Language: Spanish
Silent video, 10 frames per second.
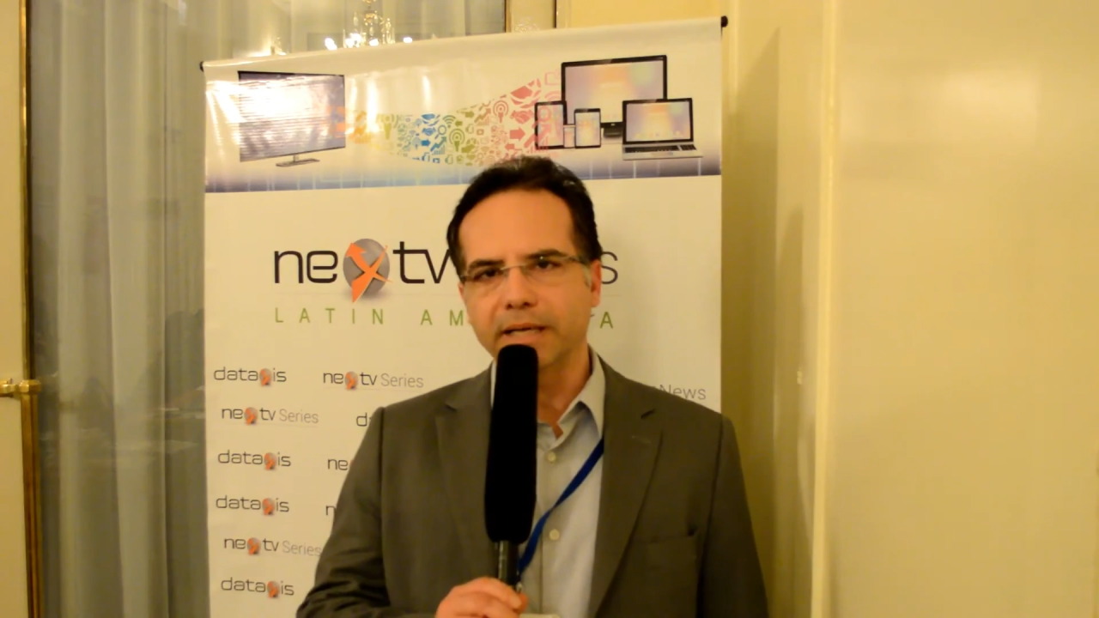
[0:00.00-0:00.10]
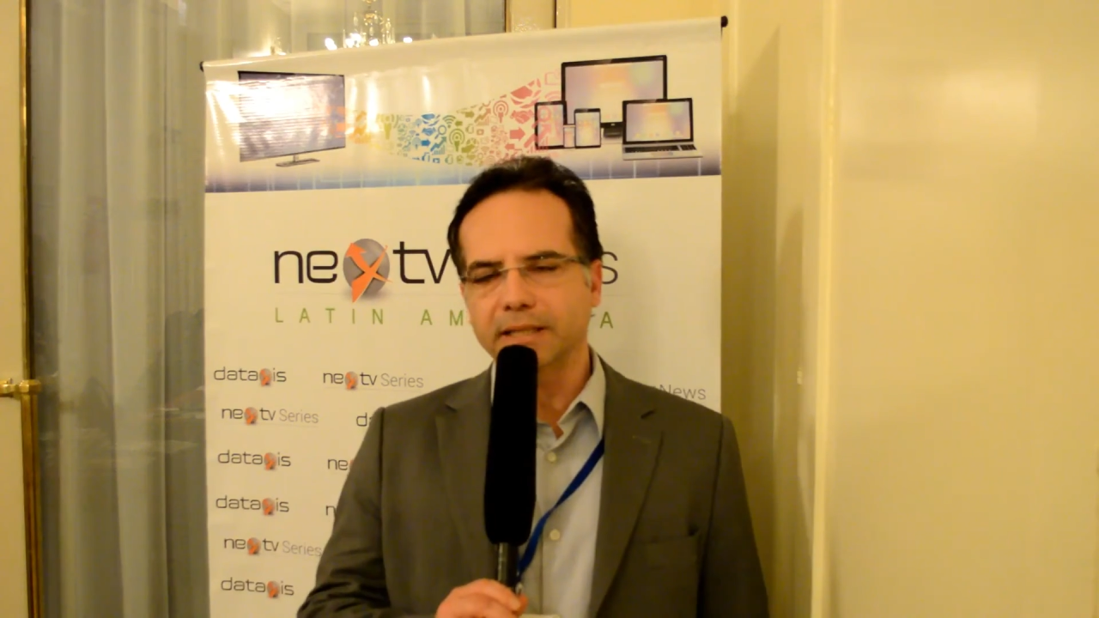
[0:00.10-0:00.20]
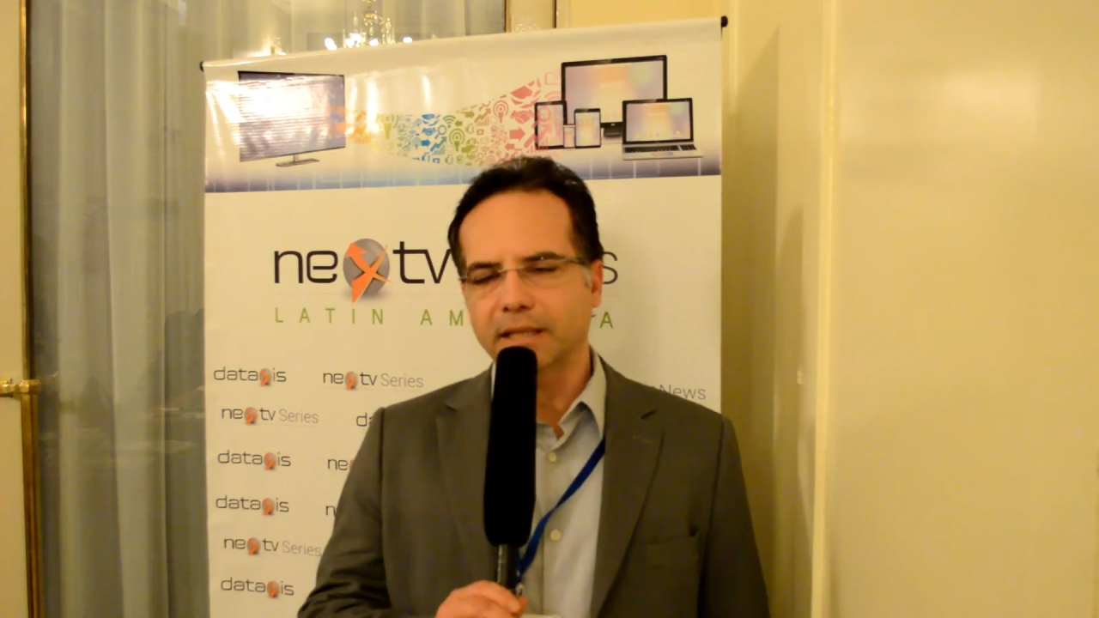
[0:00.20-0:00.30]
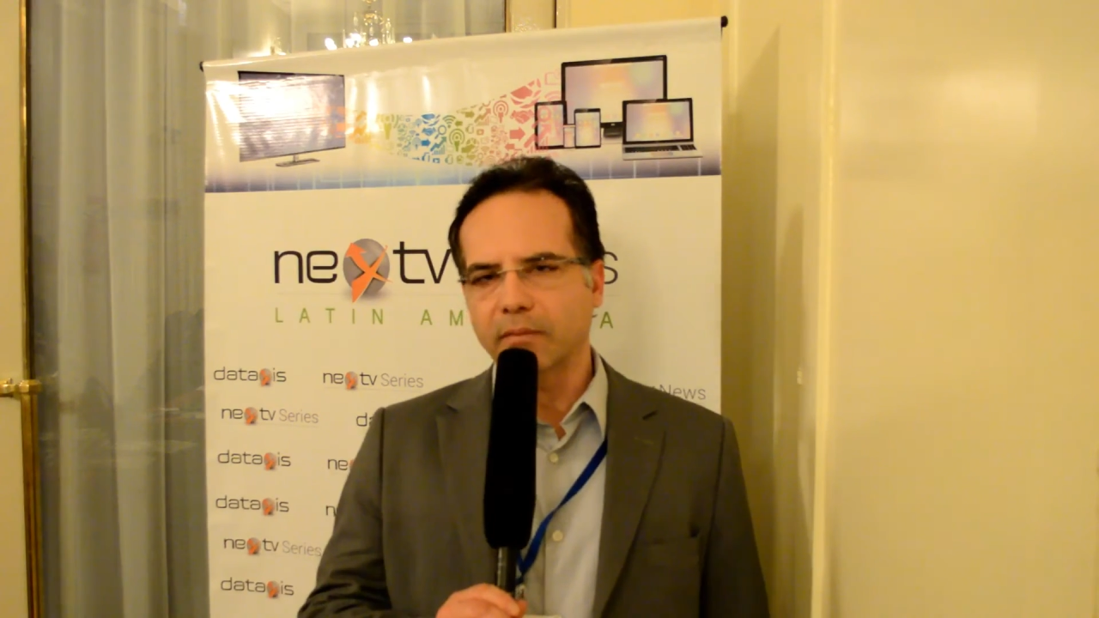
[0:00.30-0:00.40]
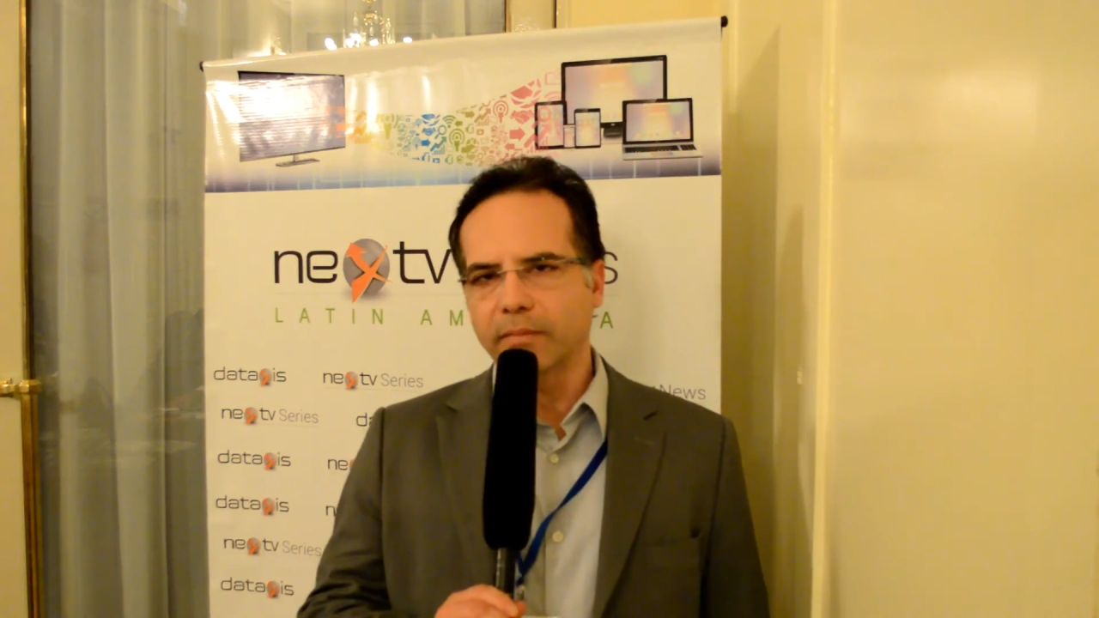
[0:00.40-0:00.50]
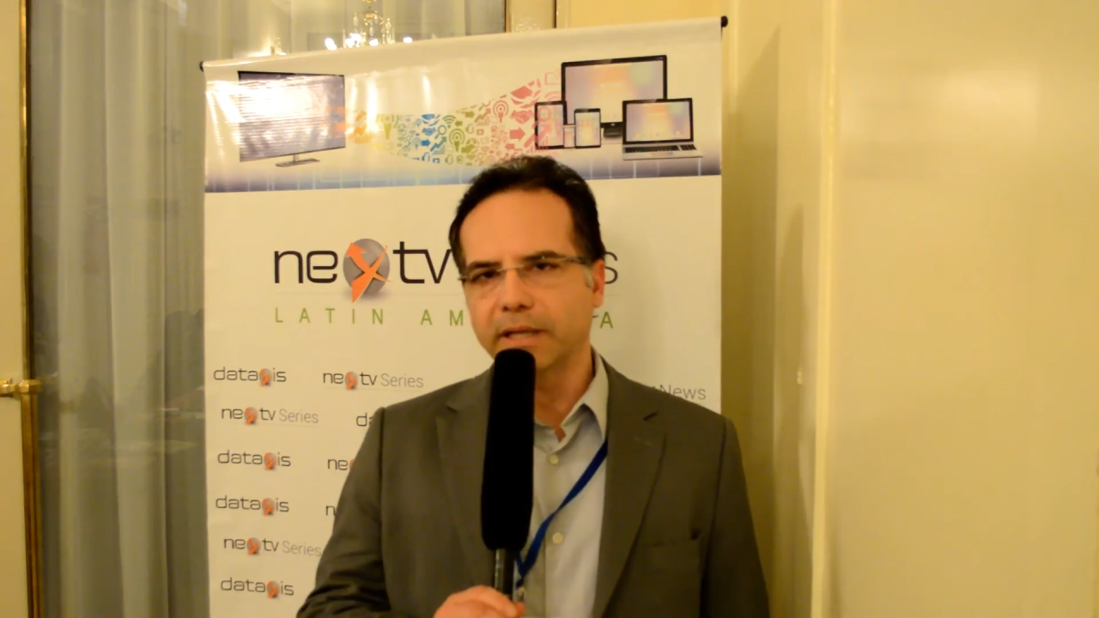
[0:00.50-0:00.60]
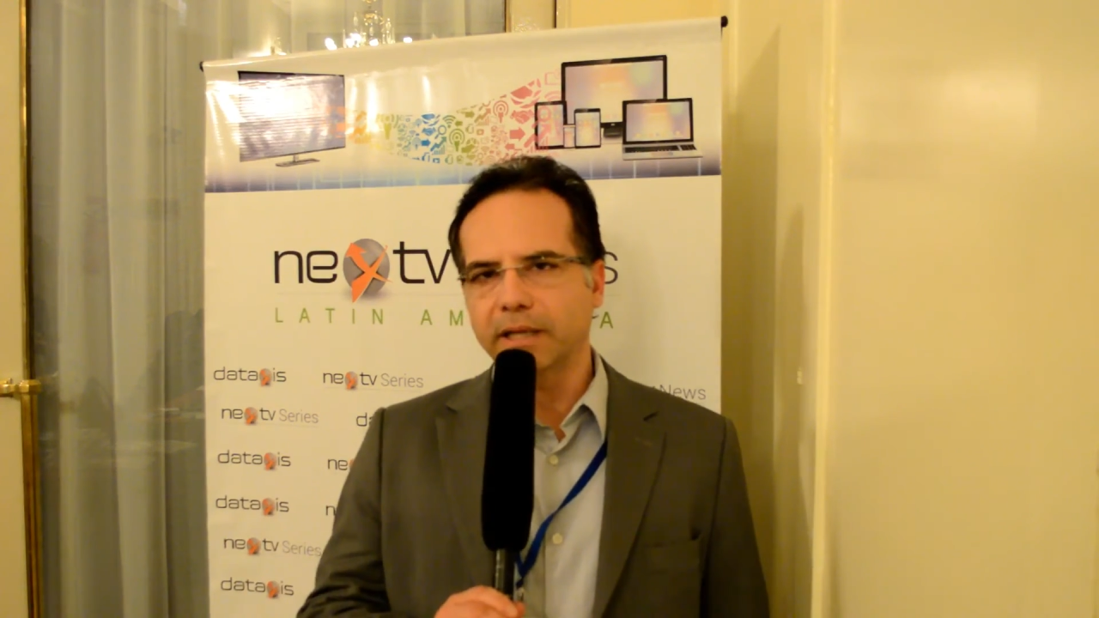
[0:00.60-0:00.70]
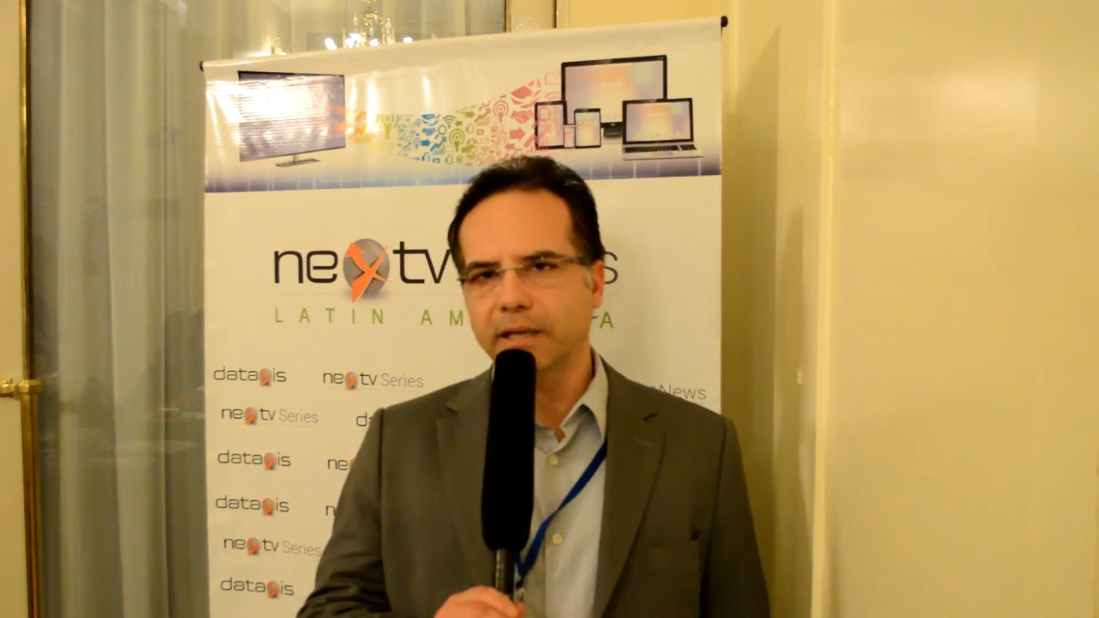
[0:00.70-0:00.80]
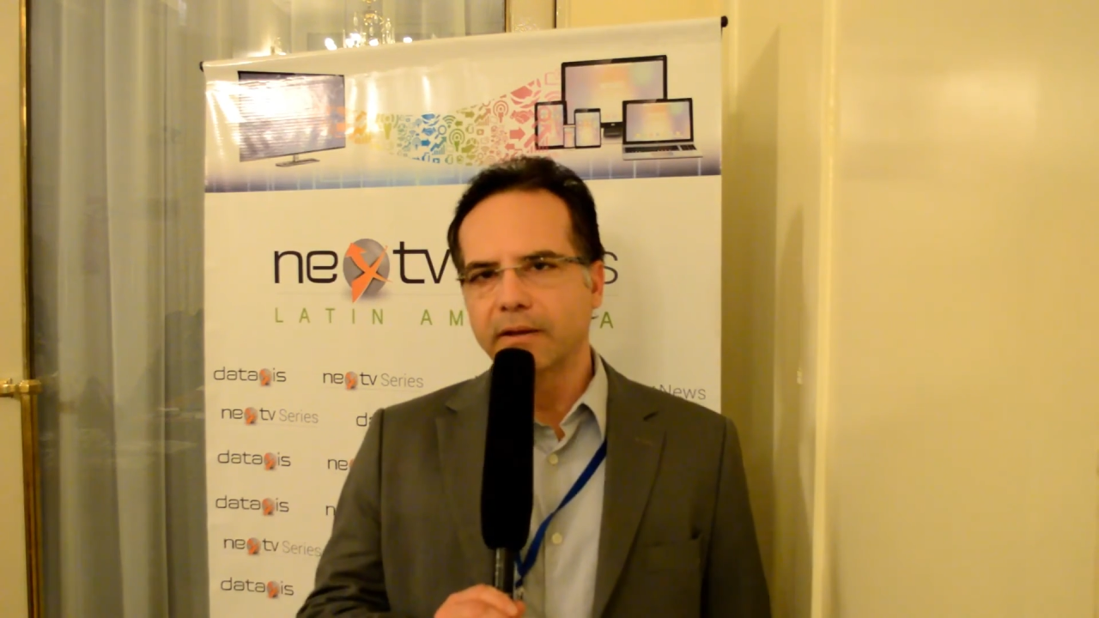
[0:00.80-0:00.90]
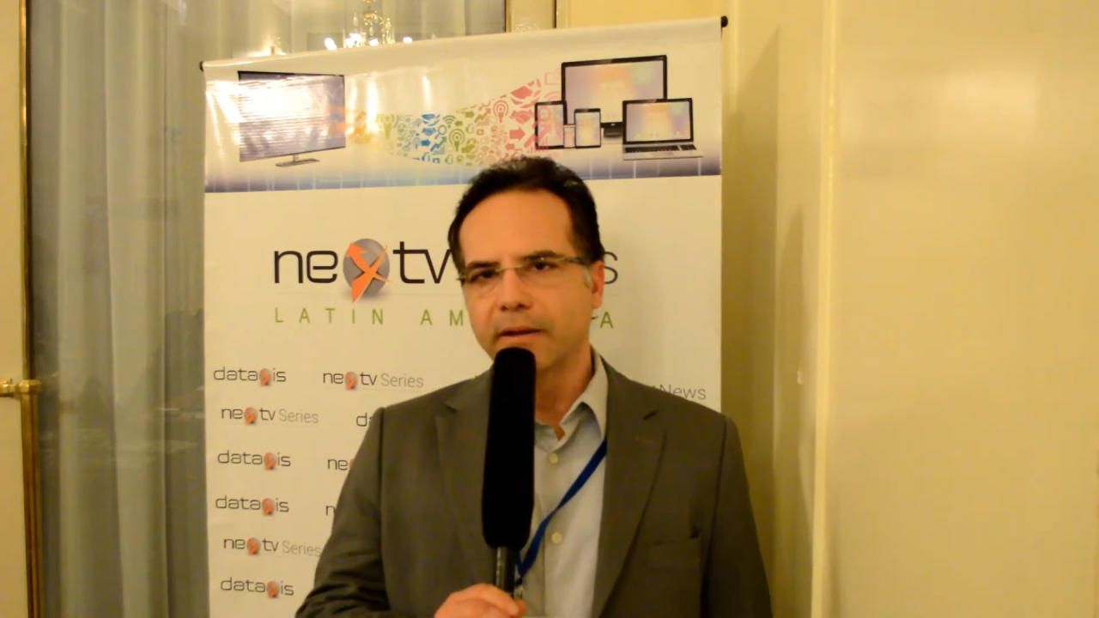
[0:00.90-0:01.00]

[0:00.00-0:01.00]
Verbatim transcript: exactamente